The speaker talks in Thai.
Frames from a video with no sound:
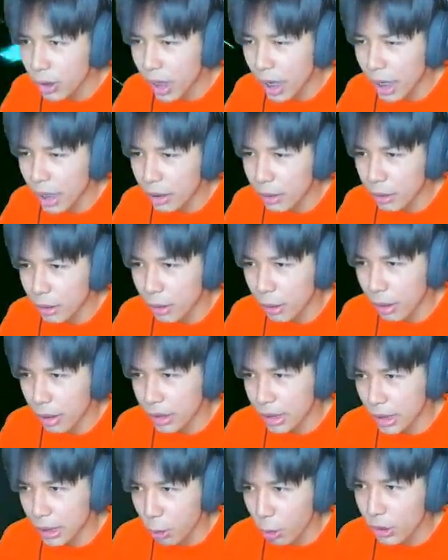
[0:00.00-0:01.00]
อ่ะจะ
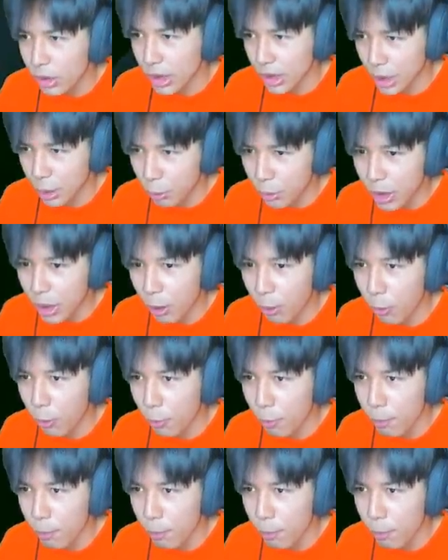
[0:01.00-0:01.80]
โดนสกิลเดียว